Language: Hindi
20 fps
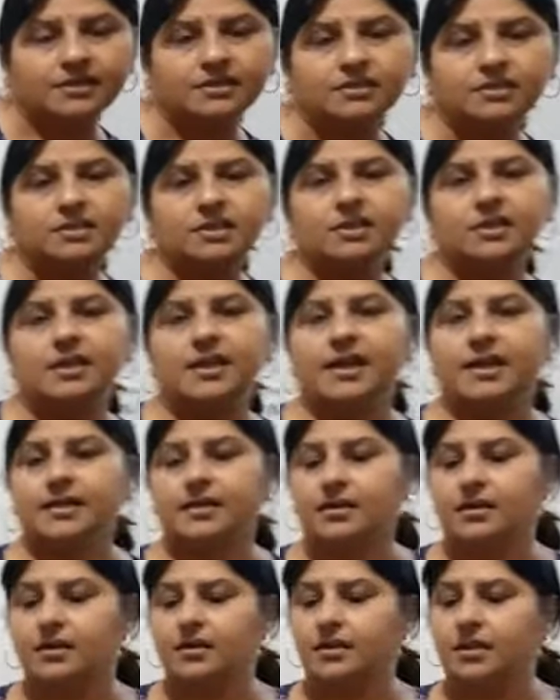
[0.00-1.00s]
चीनी
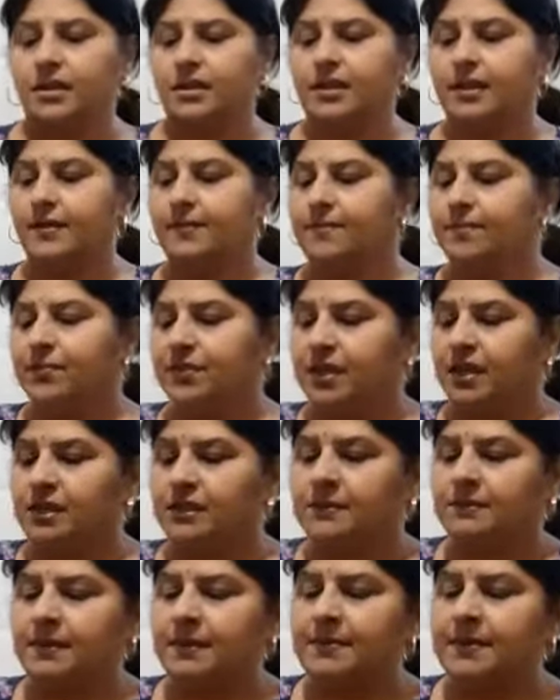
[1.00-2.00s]
ऐड कर देंगे
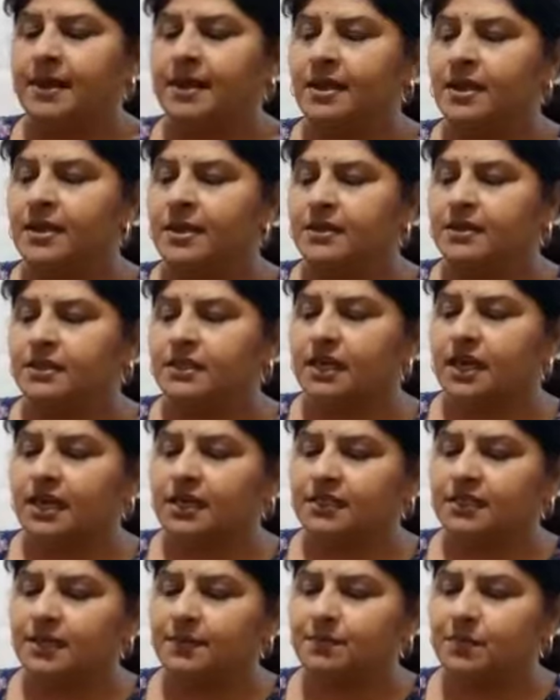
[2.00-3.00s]
इसमें मैं
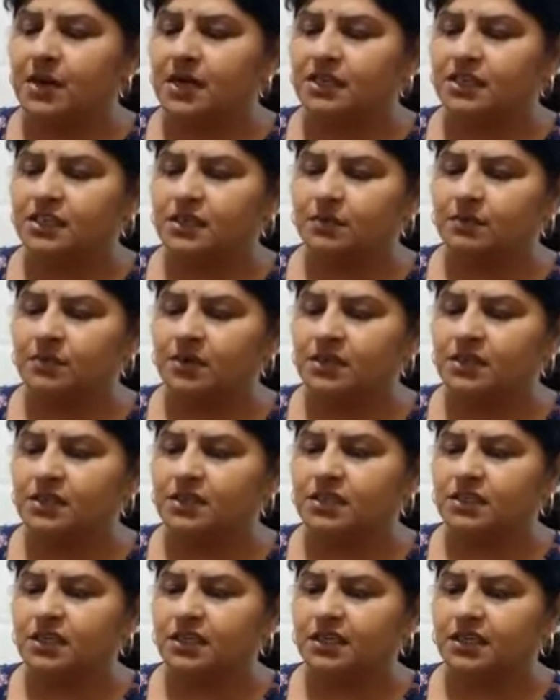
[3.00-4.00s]
चार से पाँच
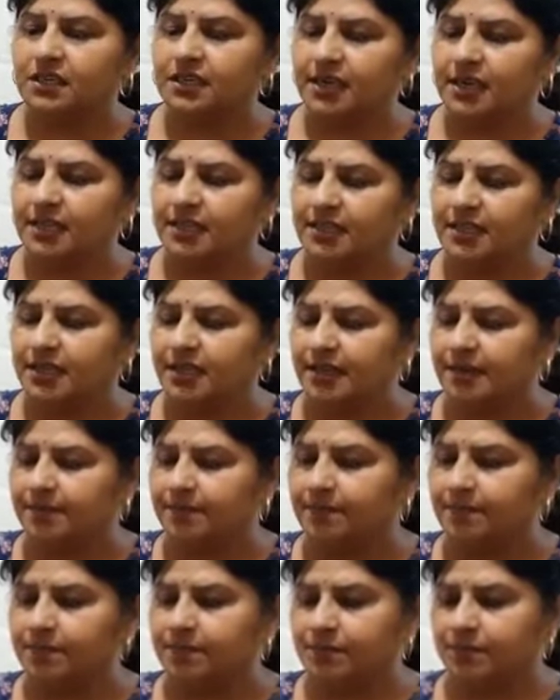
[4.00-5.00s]
चम्मच चीनी डाल दी है
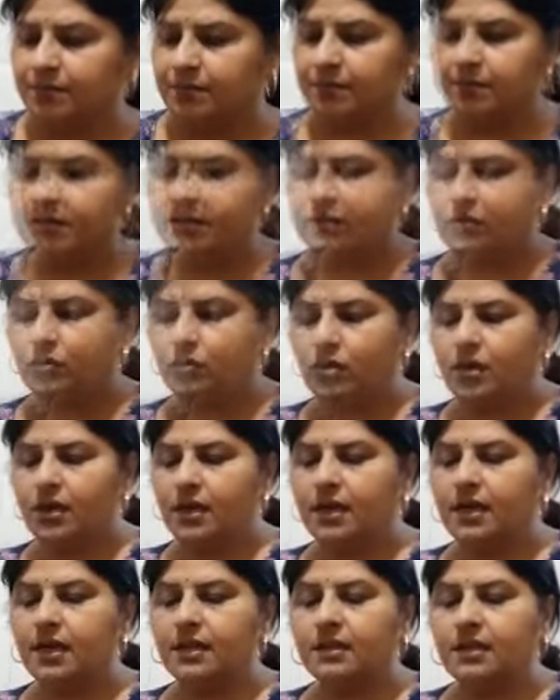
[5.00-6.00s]
इसको
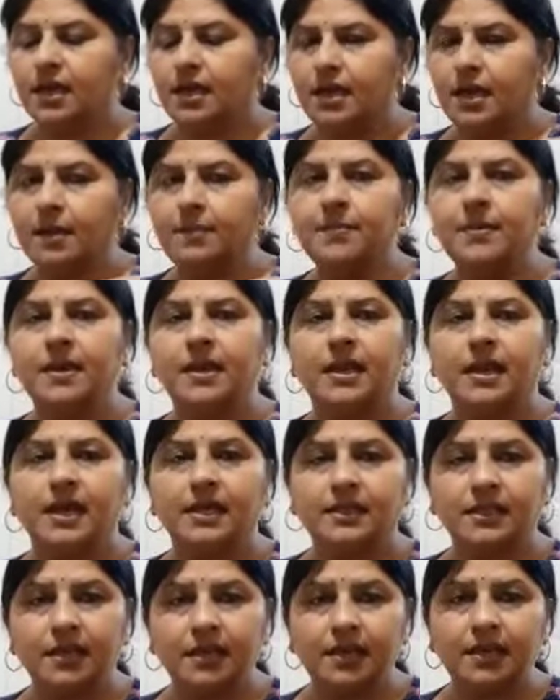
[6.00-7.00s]
लगातार आप
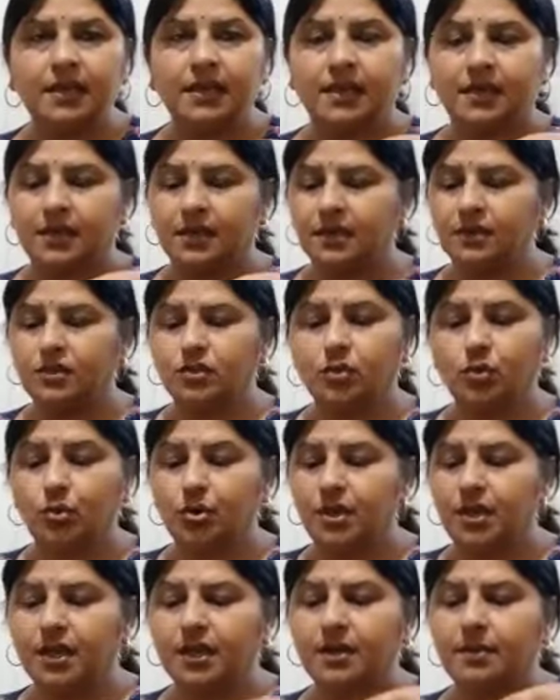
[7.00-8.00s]
हिलाते रहिएगा
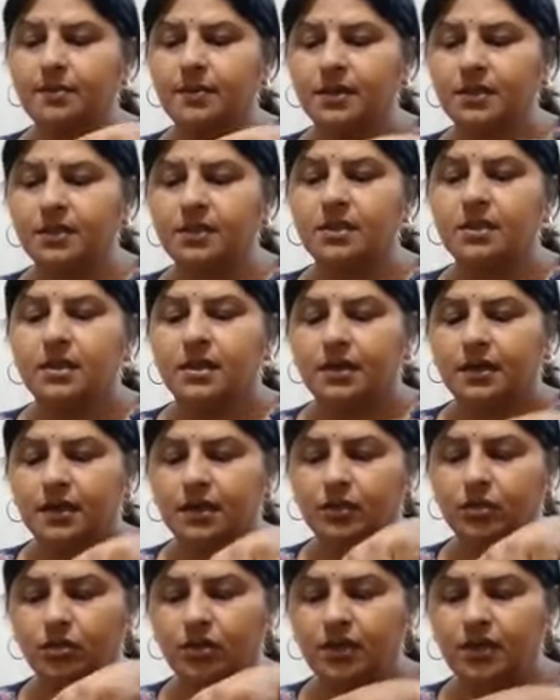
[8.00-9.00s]
छोड़िएगा मत
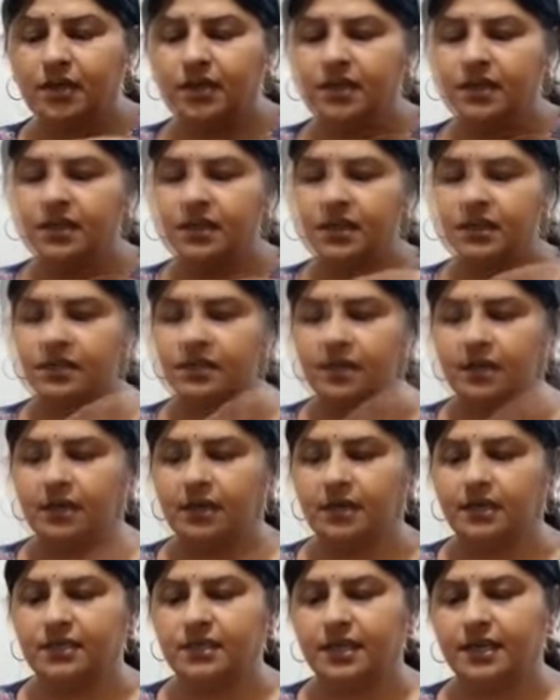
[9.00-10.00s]
नहीं तो ये नीचे
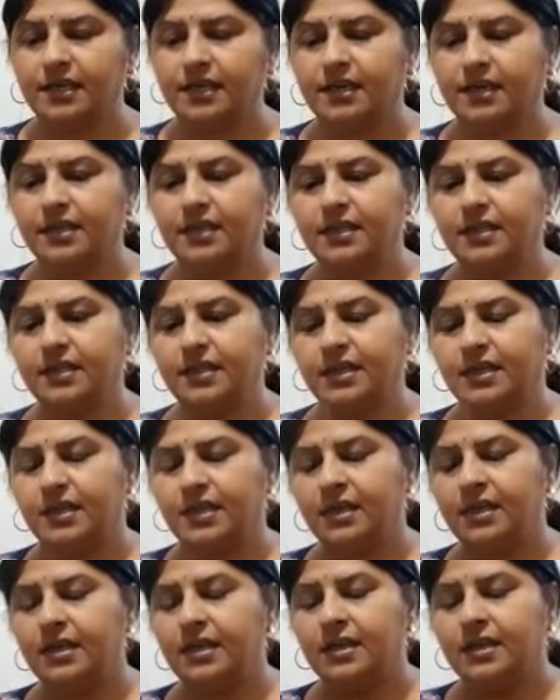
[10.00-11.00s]
लग जाएगा ये
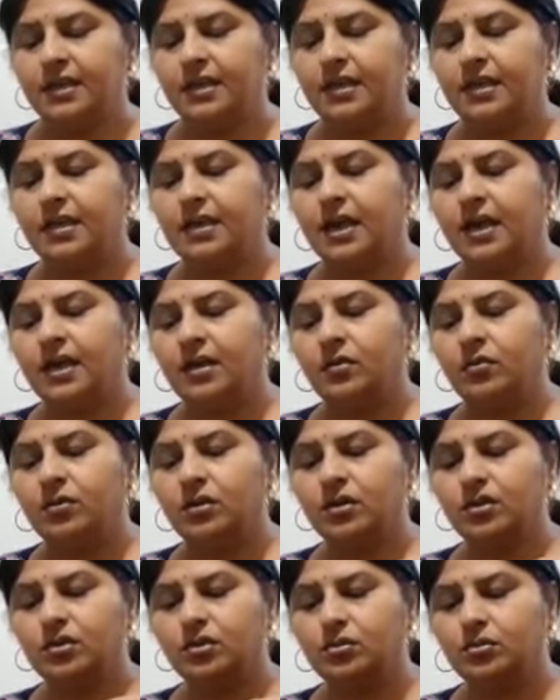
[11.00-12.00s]
देखिए ये गाढ़ा
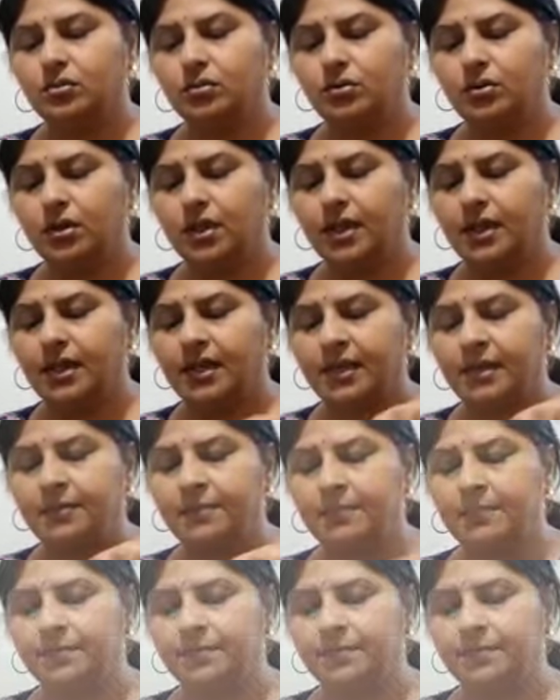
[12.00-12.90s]
होना शुरू हो गया है